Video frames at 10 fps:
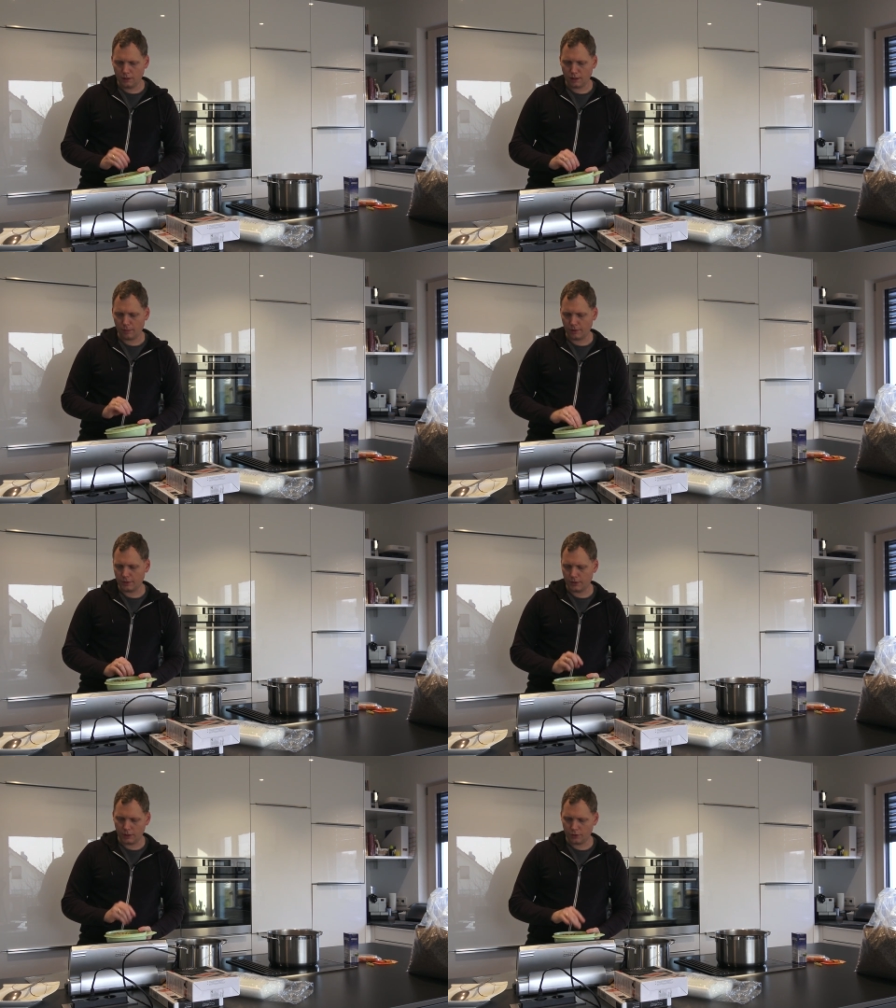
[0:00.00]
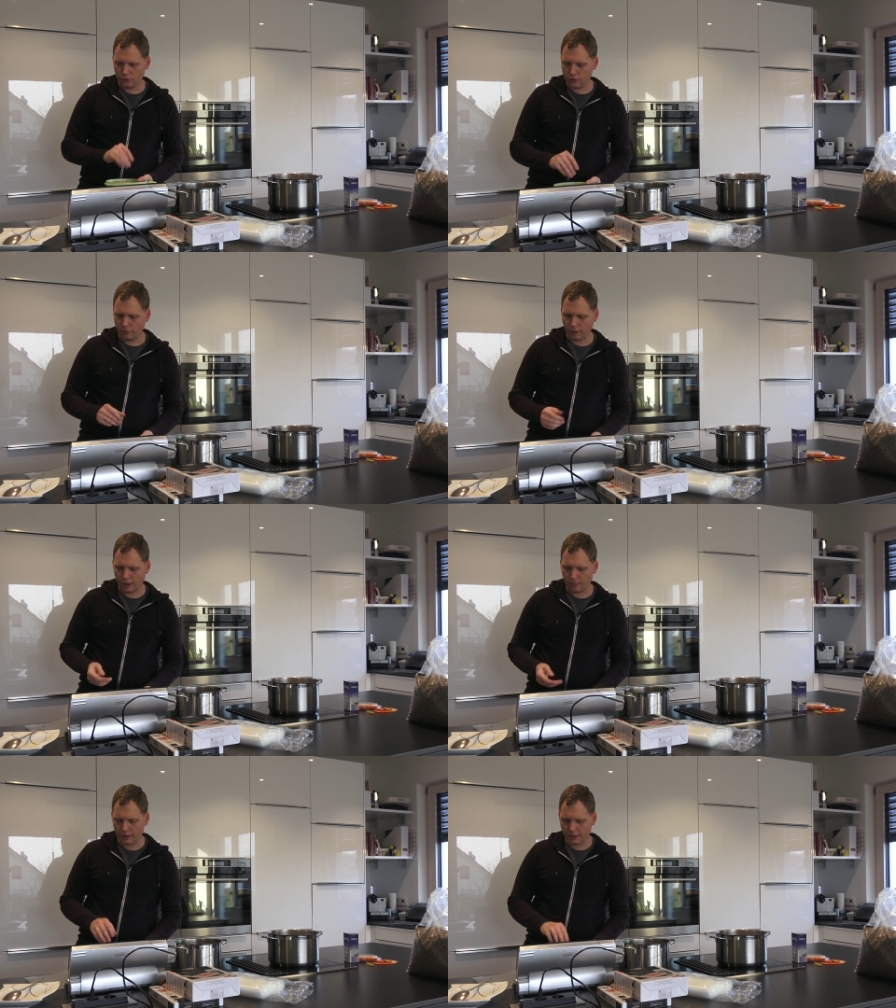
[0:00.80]
Aber es geht schon zum
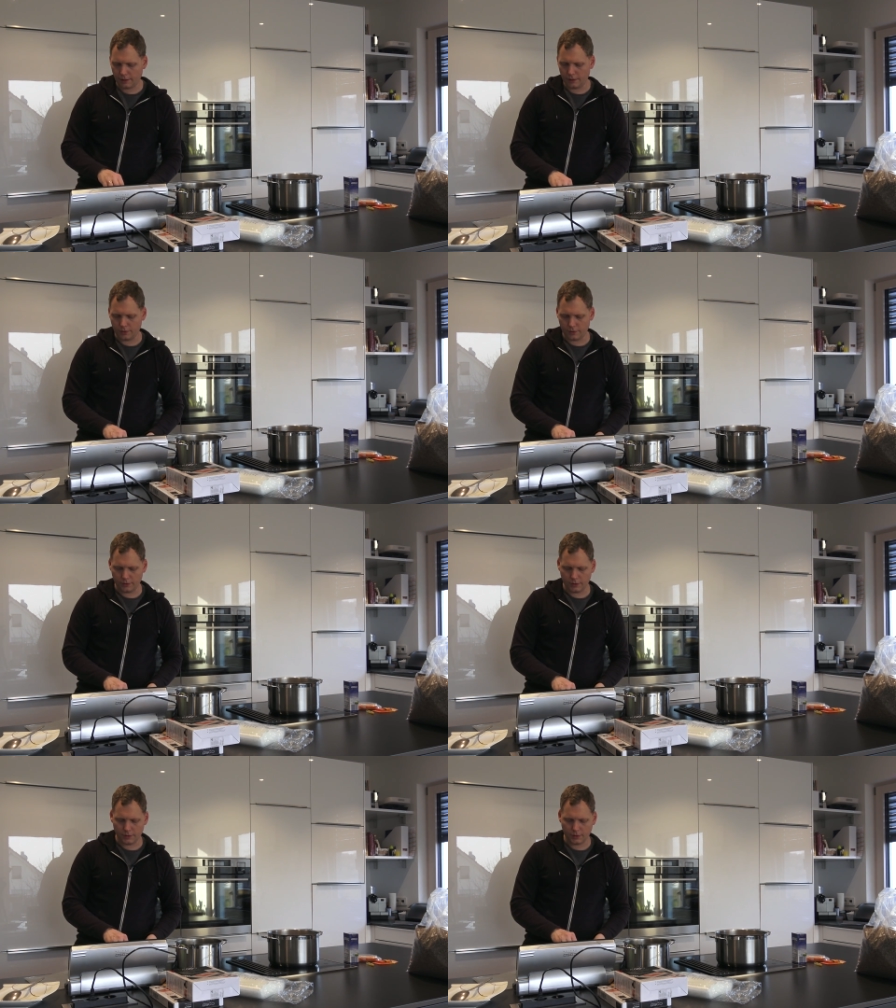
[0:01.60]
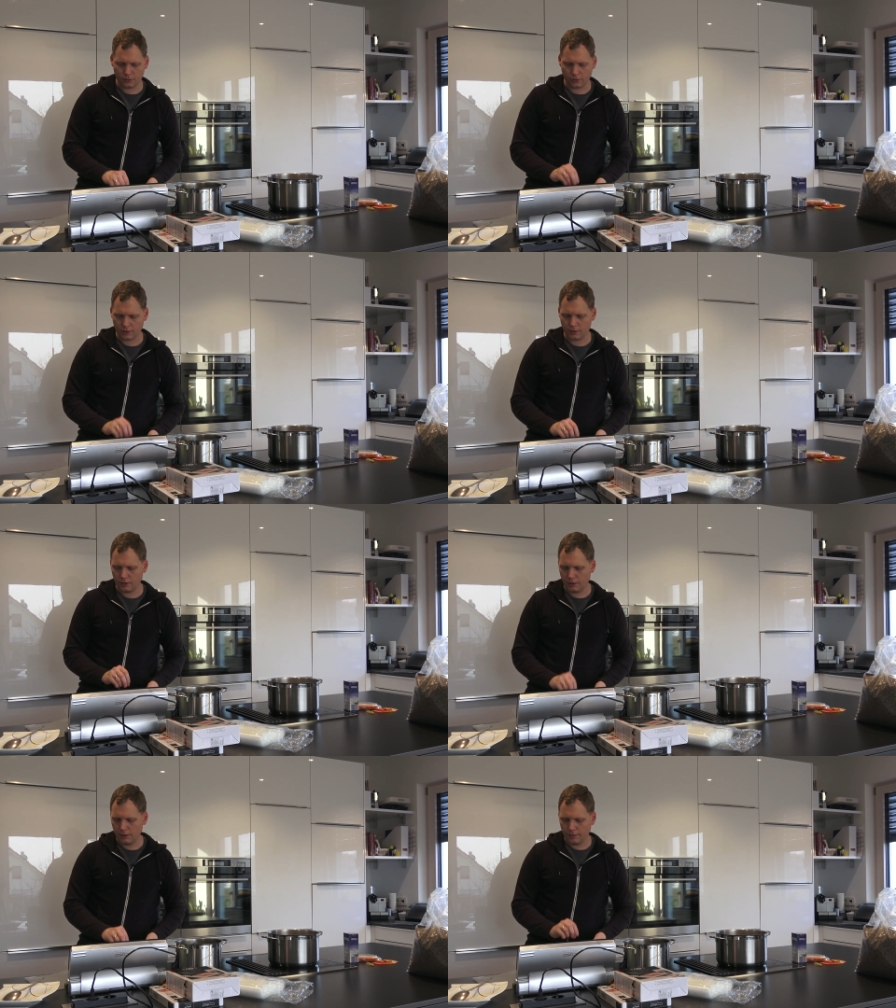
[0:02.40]
Verarbeiten, also es ist jetzt nicht so, dass,
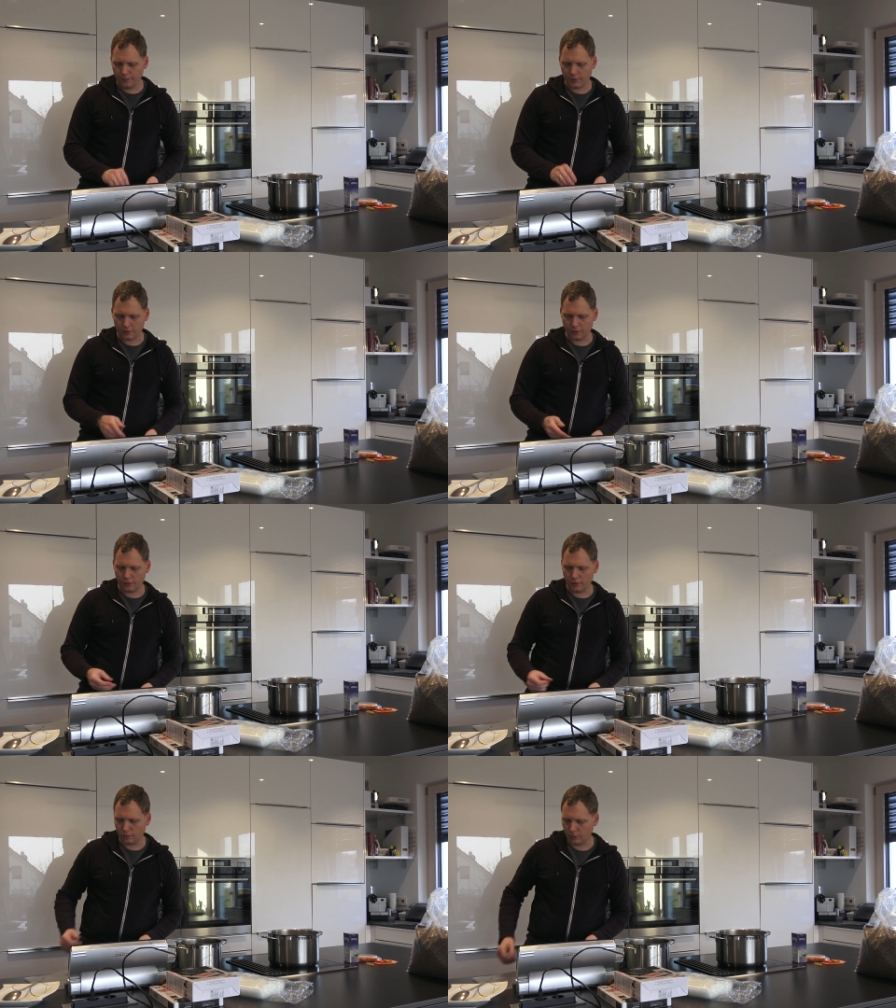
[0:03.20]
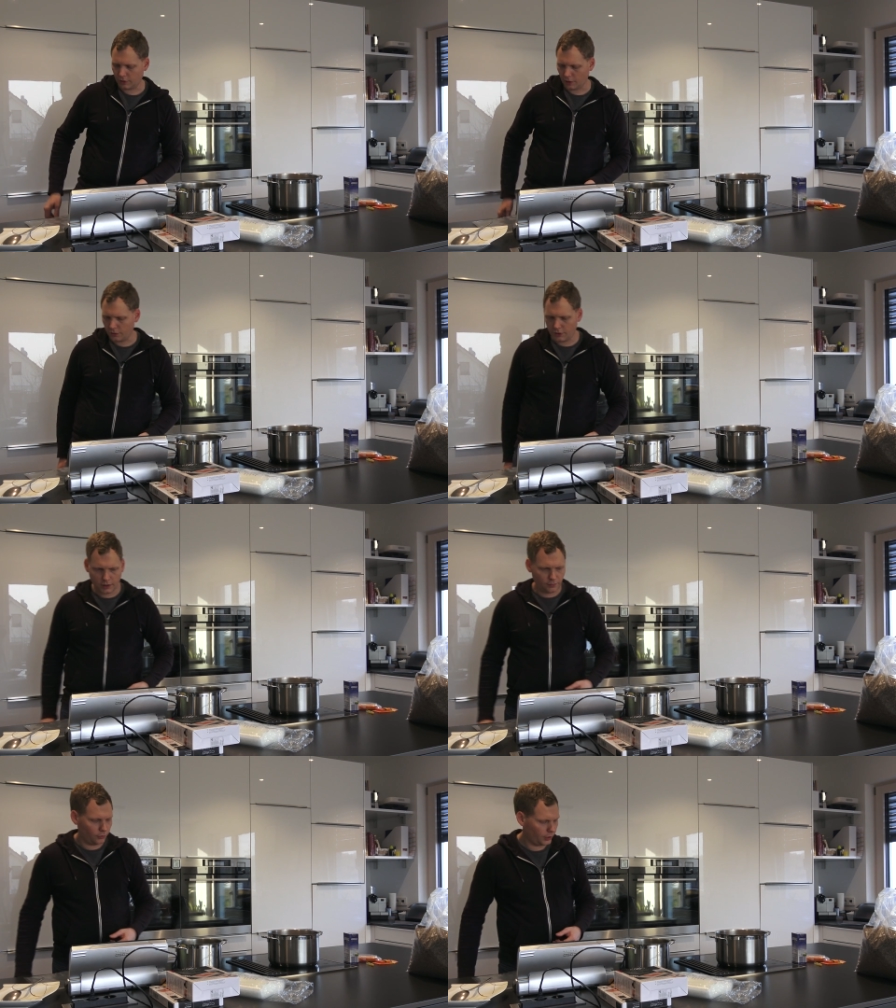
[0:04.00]
dass ich es hier nochmals
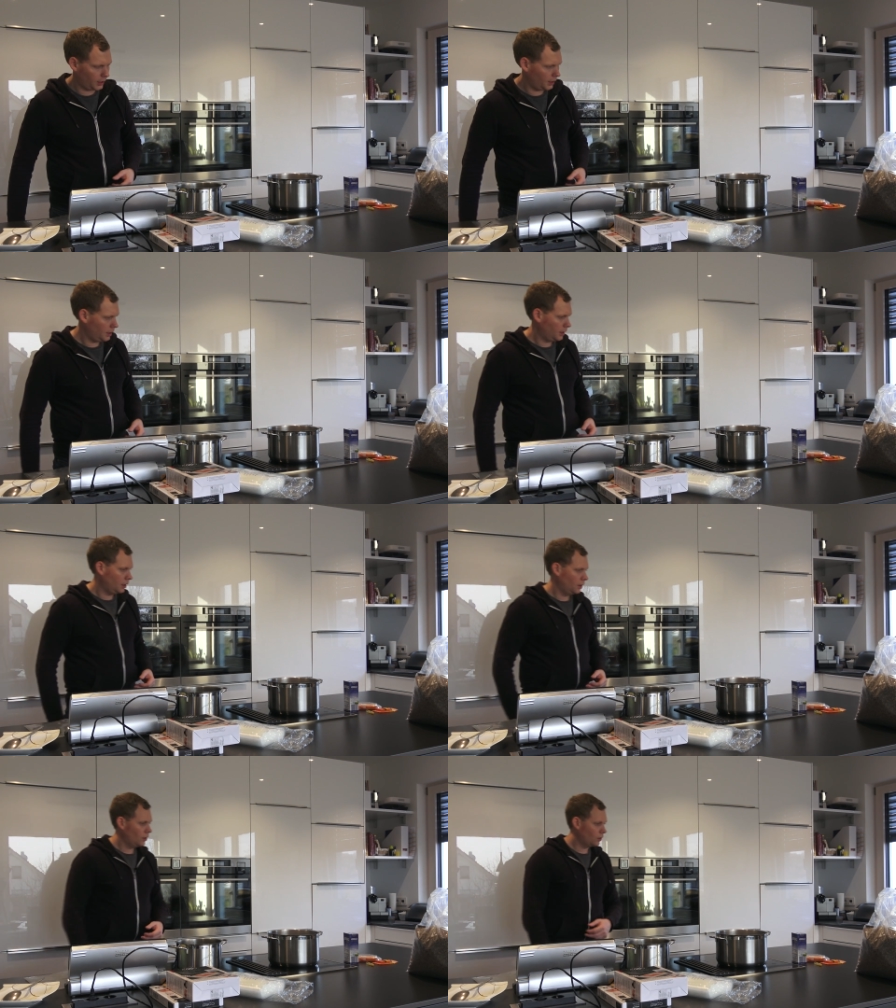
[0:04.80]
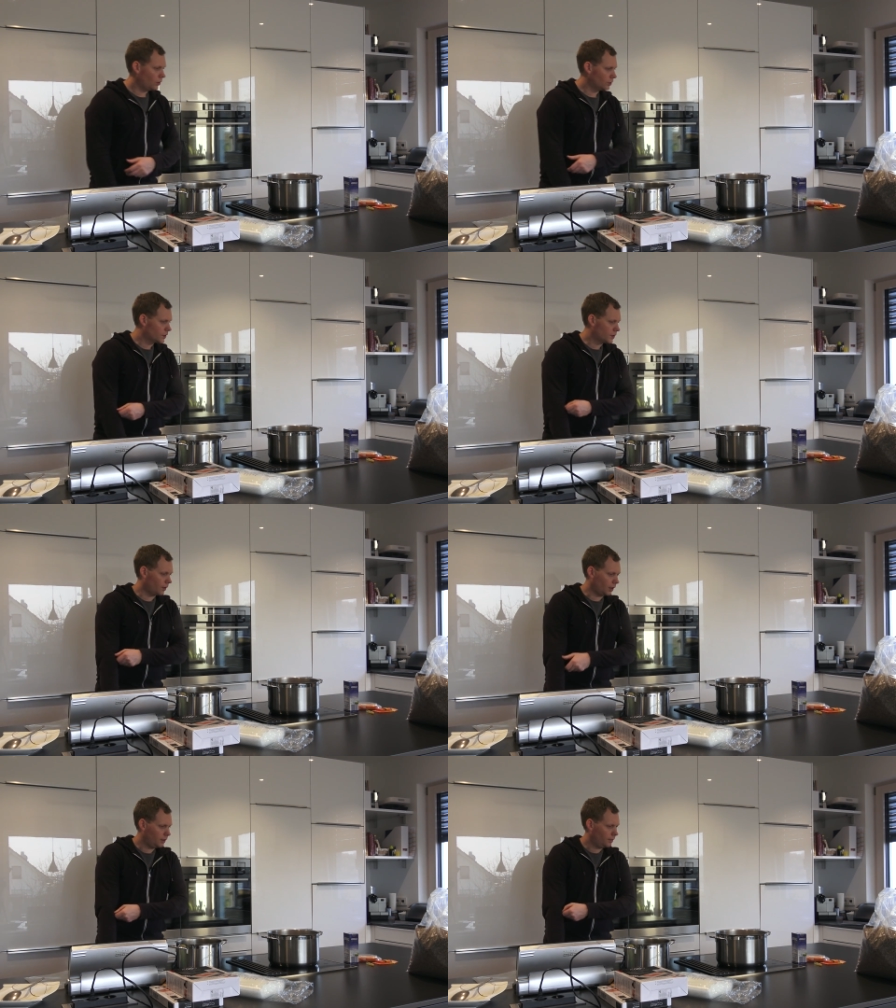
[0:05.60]
ausdehnen würde. Und
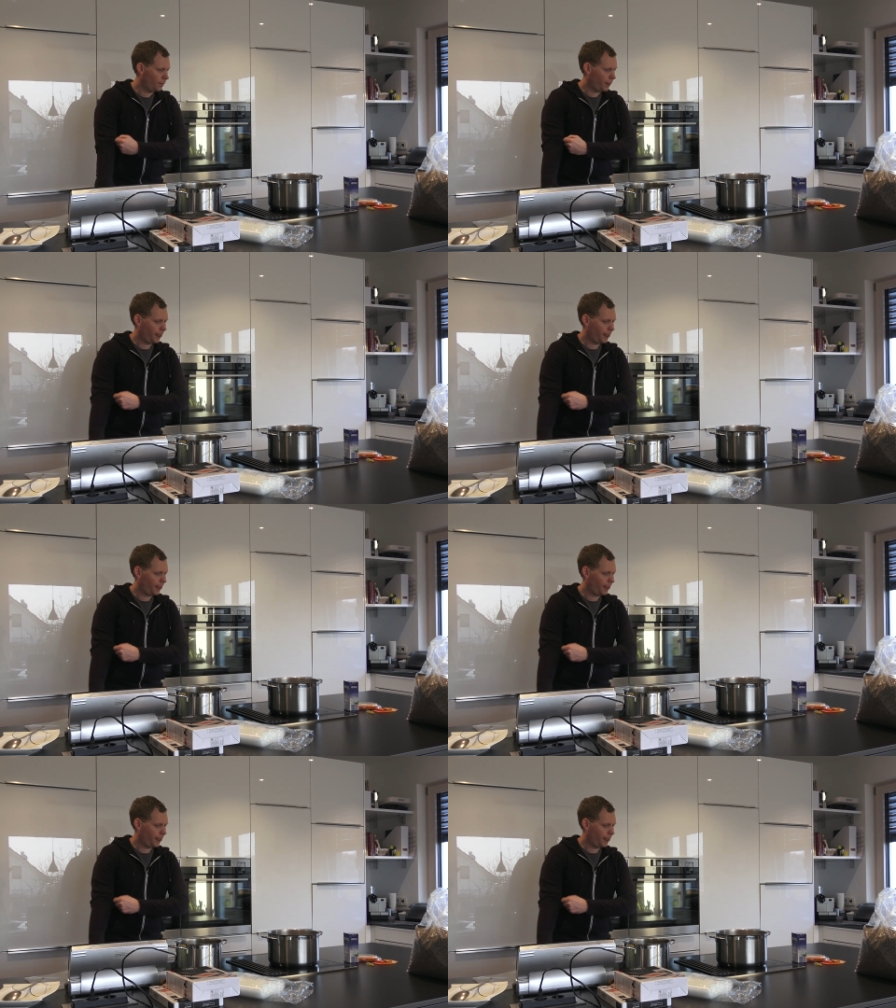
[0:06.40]
zwar